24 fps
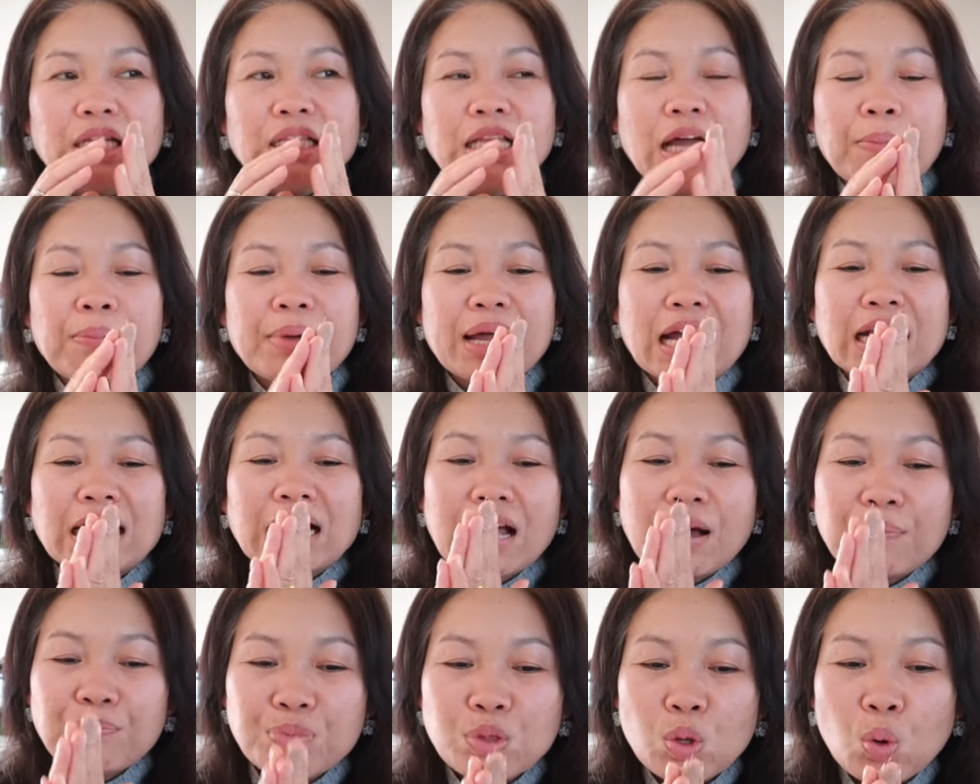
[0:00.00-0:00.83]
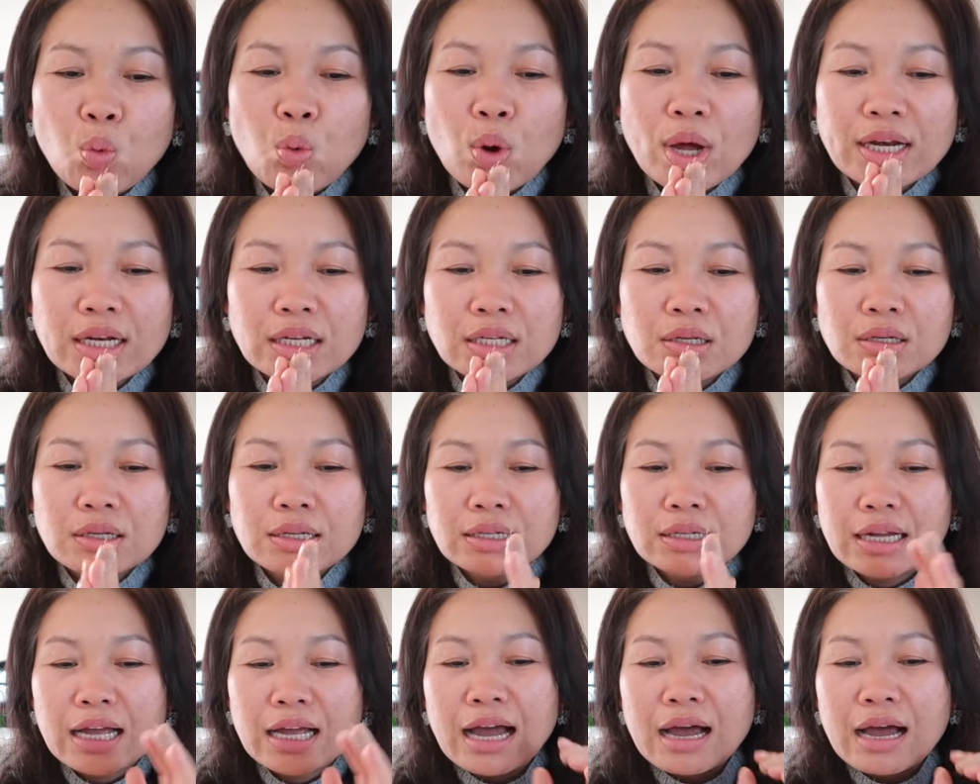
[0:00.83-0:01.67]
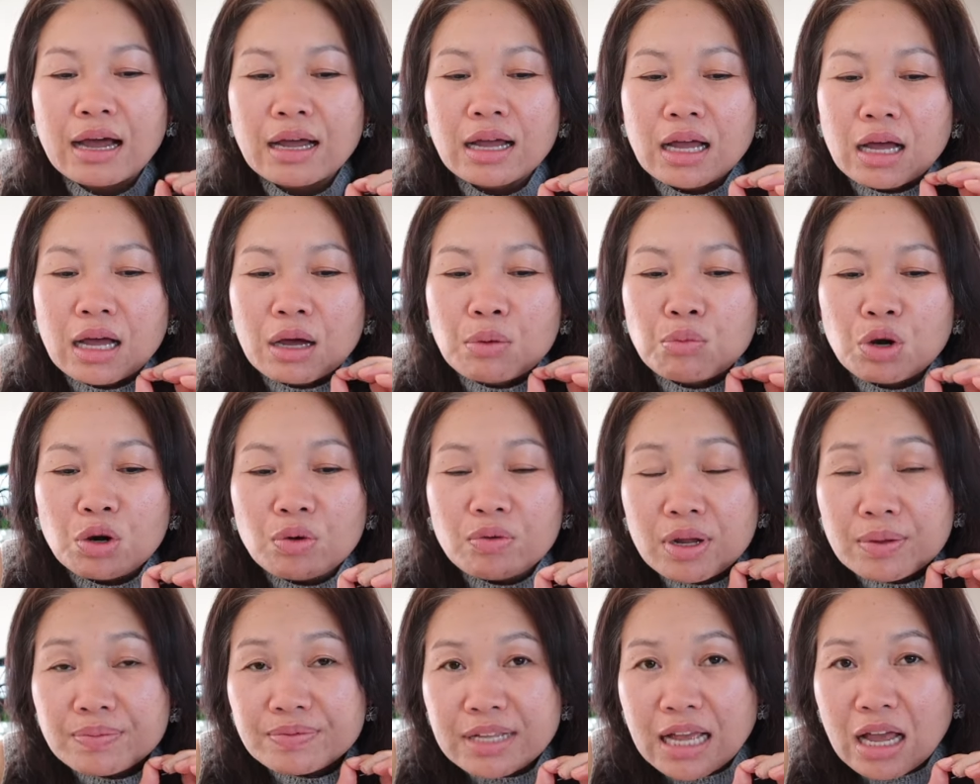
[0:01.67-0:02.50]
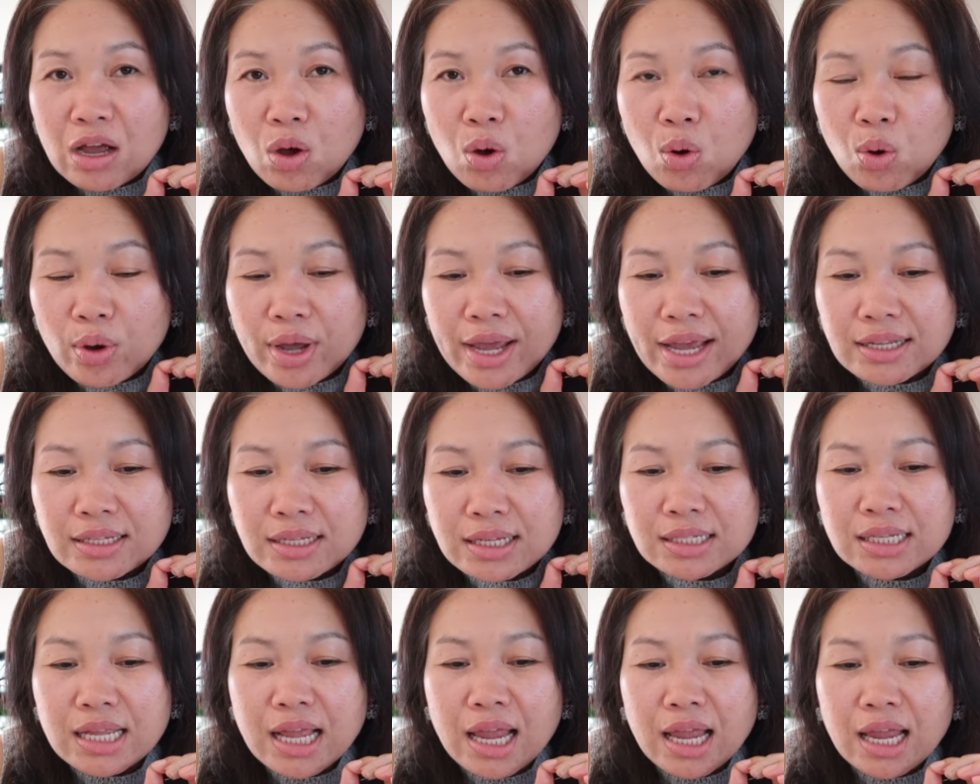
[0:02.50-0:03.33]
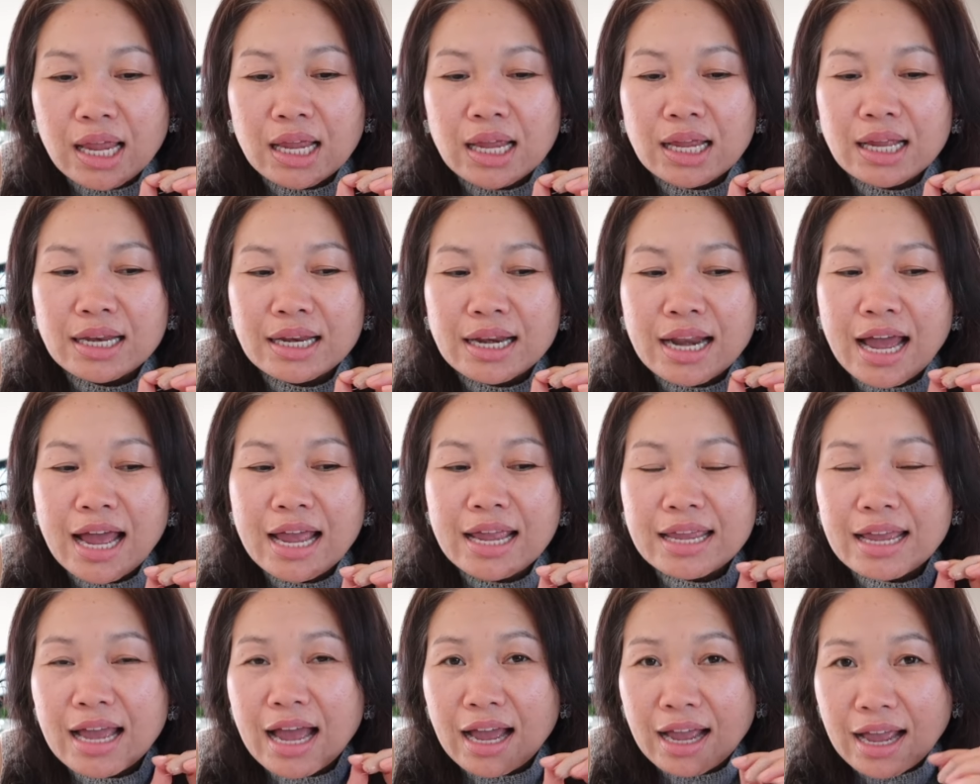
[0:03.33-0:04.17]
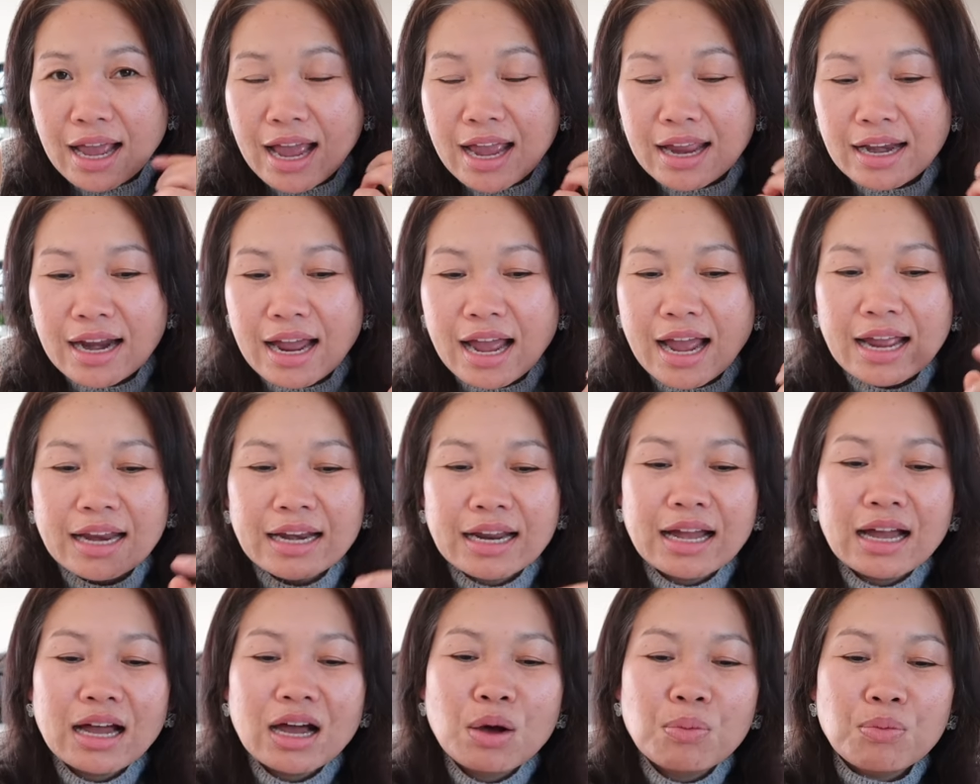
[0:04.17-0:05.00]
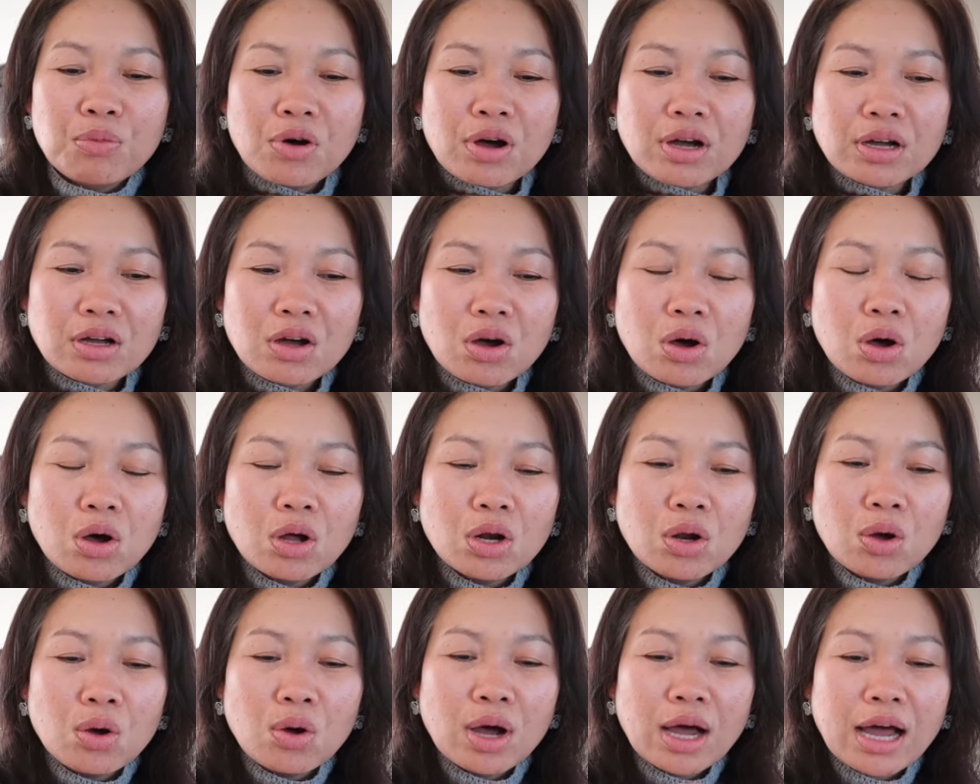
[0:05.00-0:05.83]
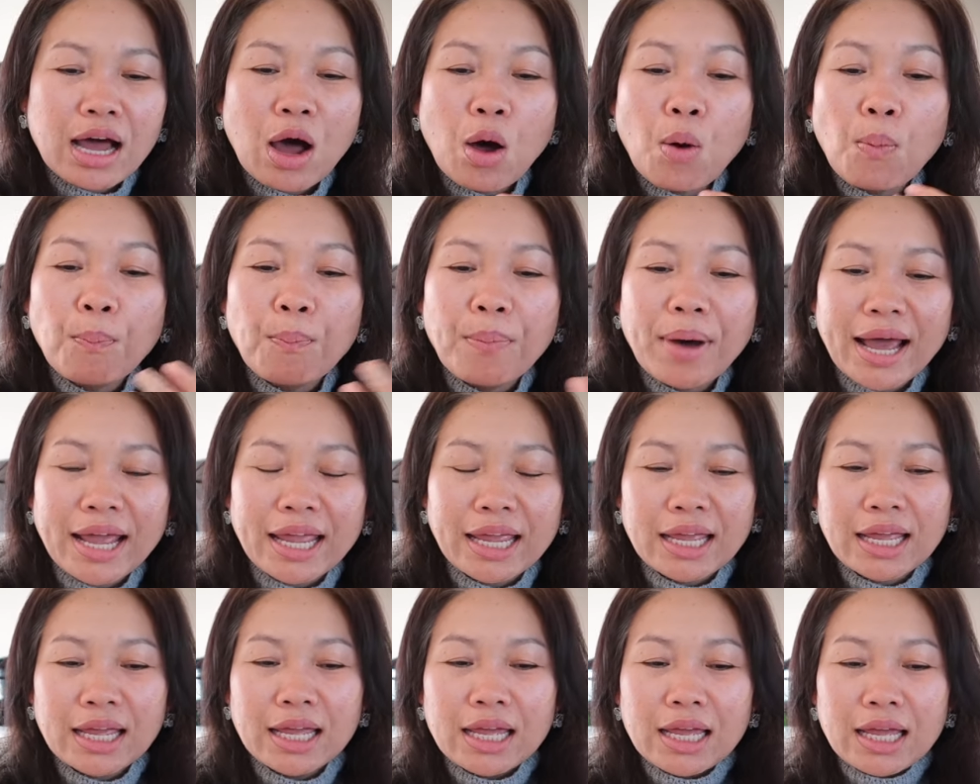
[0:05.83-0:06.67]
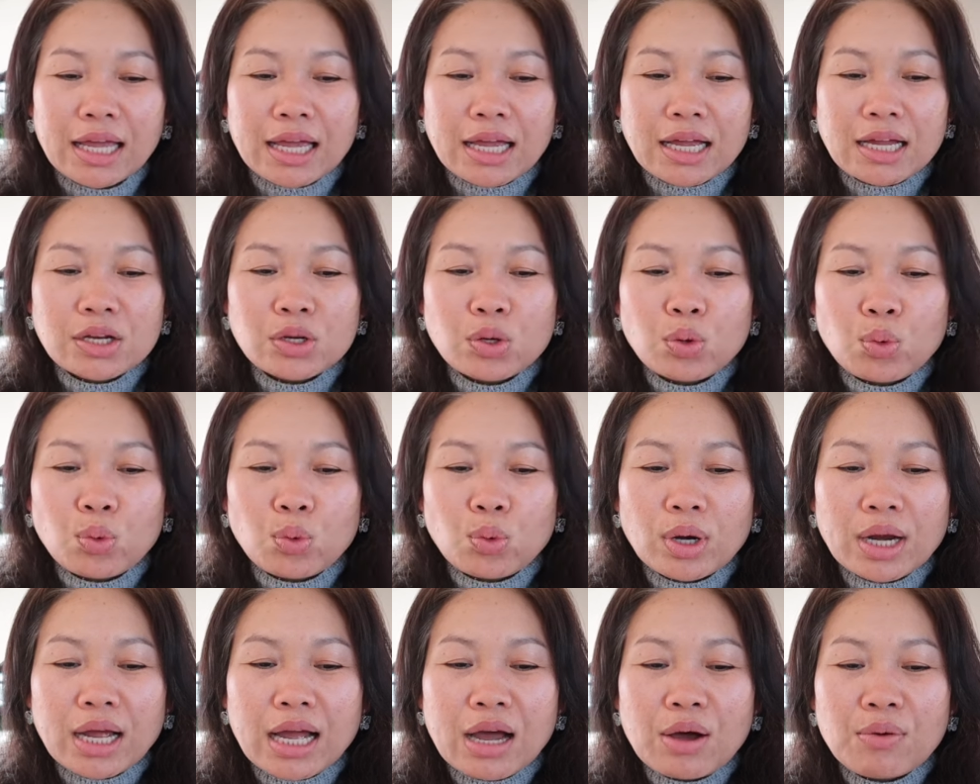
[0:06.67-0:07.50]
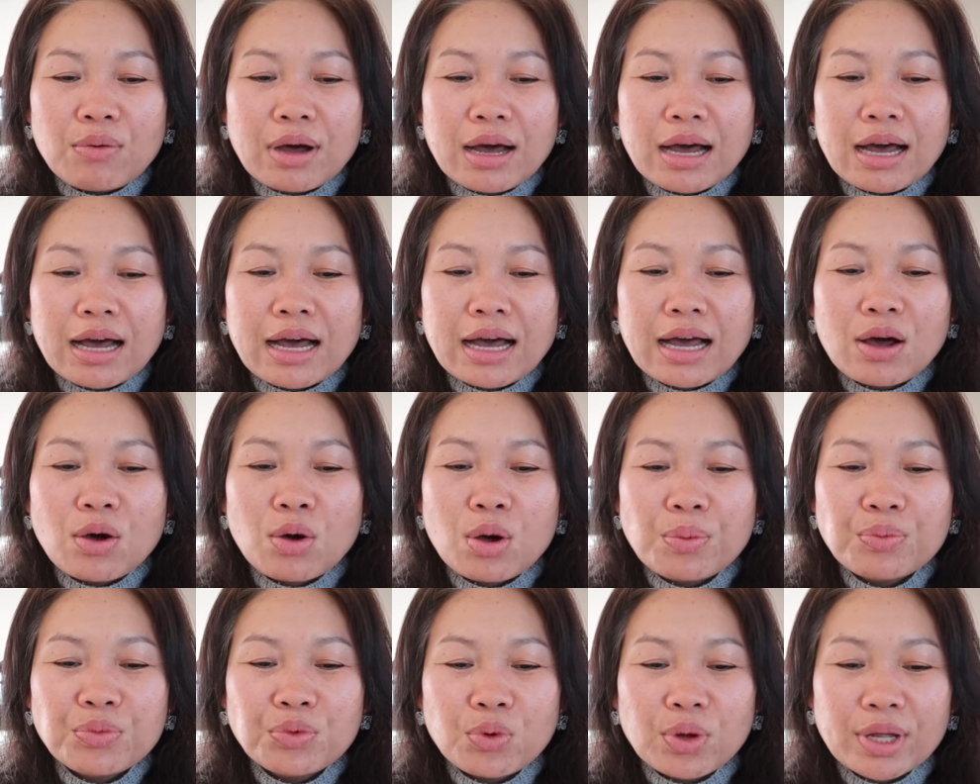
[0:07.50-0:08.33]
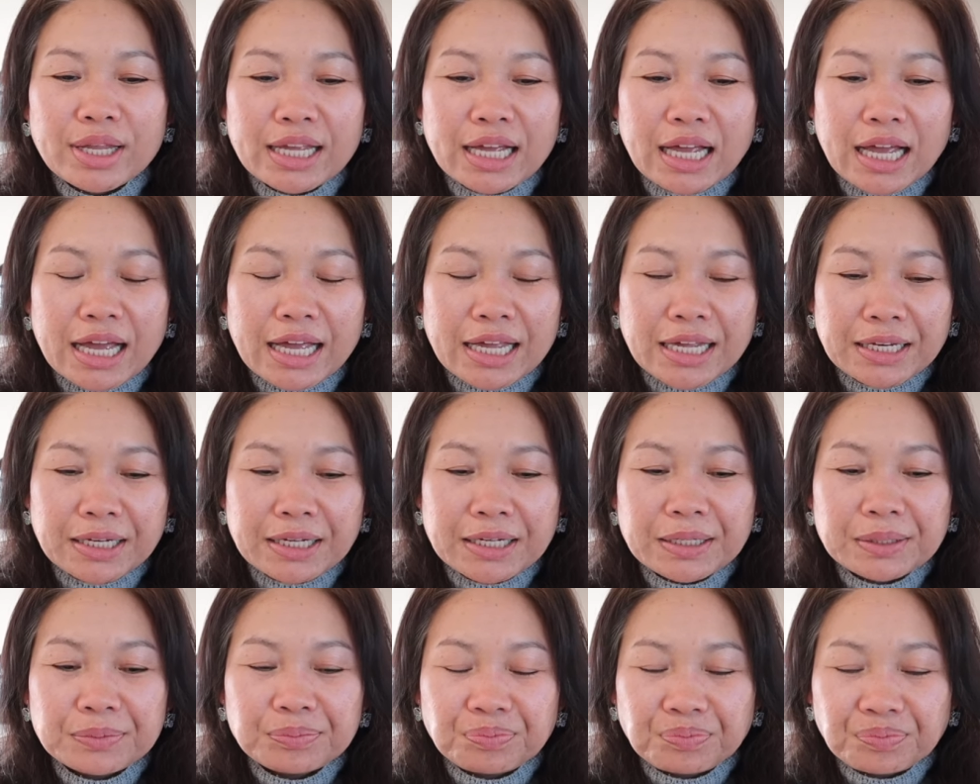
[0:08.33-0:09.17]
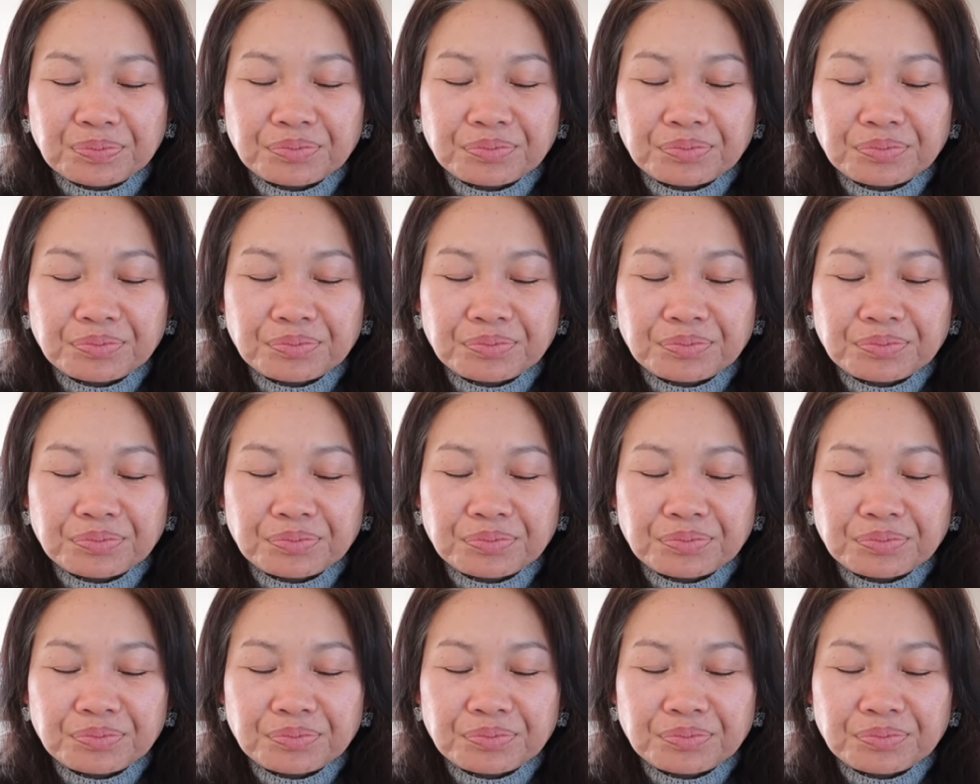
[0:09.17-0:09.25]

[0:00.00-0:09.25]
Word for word: ทำการคำนวณนนะคะบนเว็บไซต์ของ SSA ได้อย่างง่ายดายนะคะเขาบอกก็ลองเข้าไปดูนะคะว่าเขาคำนวณยังไงนะคะ